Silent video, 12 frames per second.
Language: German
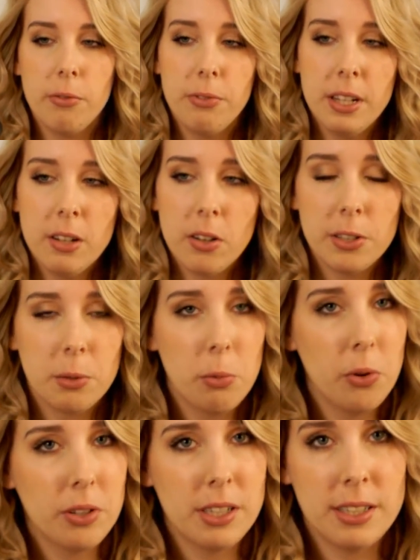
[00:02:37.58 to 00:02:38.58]
Viele Leute
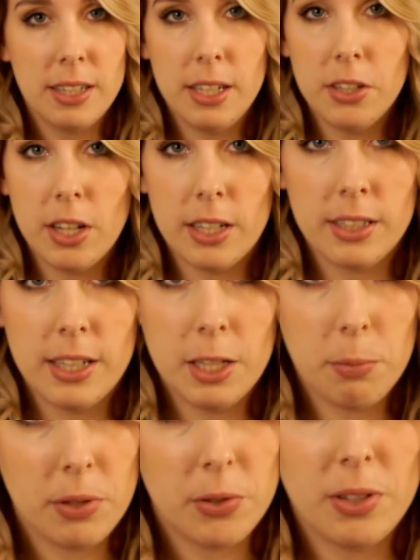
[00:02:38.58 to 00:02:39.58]
mögen diesen Lidschatten,
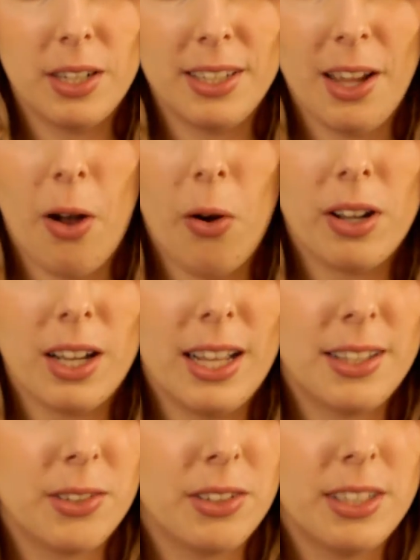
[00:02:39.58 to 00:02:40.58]
ich persönlich auch.
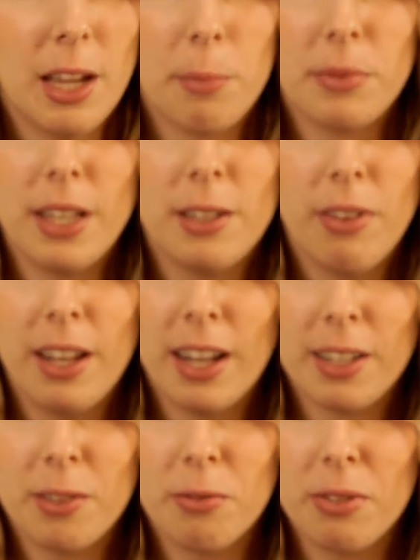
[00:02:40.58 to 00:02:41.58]
Also ich habe seit
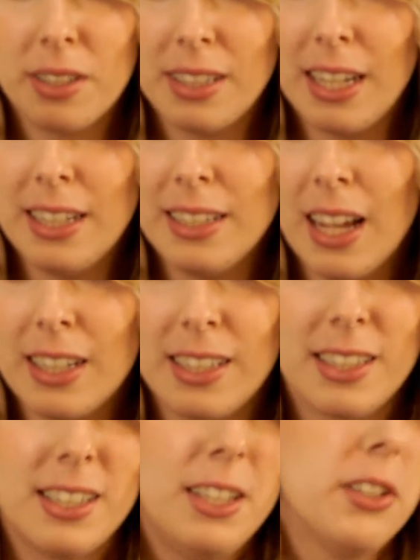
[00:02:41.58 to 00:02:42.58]
Weihnachten fast jeden Tag
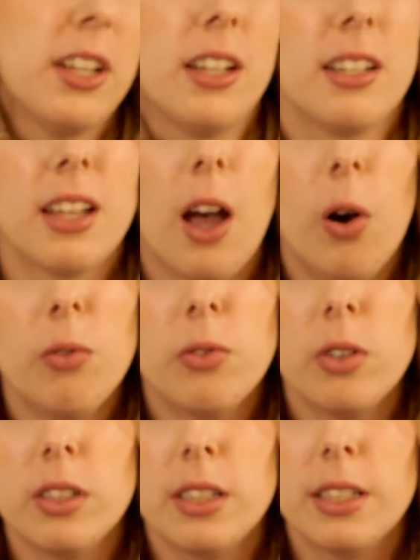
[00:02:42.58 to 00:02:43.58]
diesen Lidschatten drauf
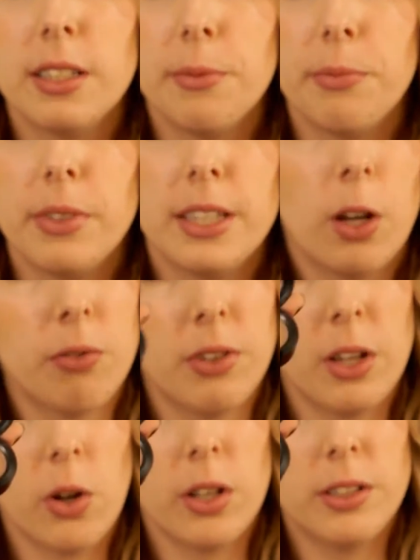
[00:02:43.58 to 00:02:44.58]
und ich hoffe,
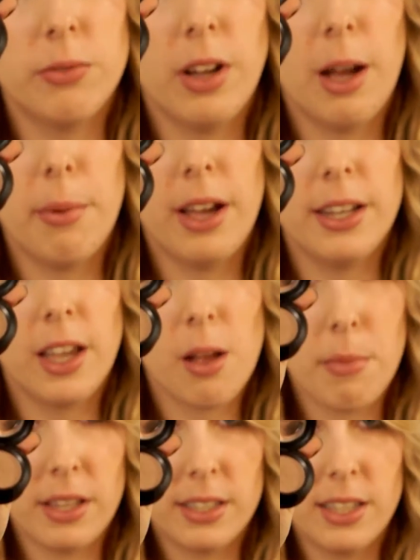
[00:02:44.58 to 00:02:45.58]
ihr könnt die Farbe
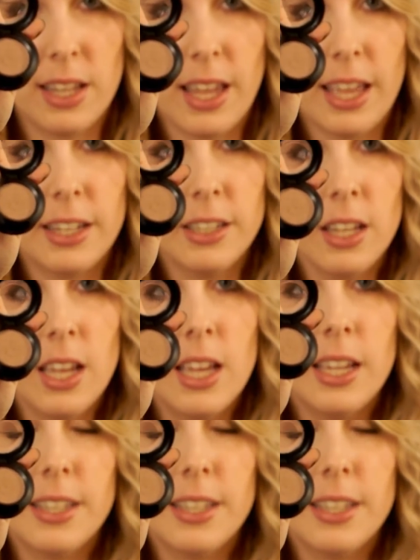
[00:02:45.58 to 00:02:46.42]
einigermaßen erkennen.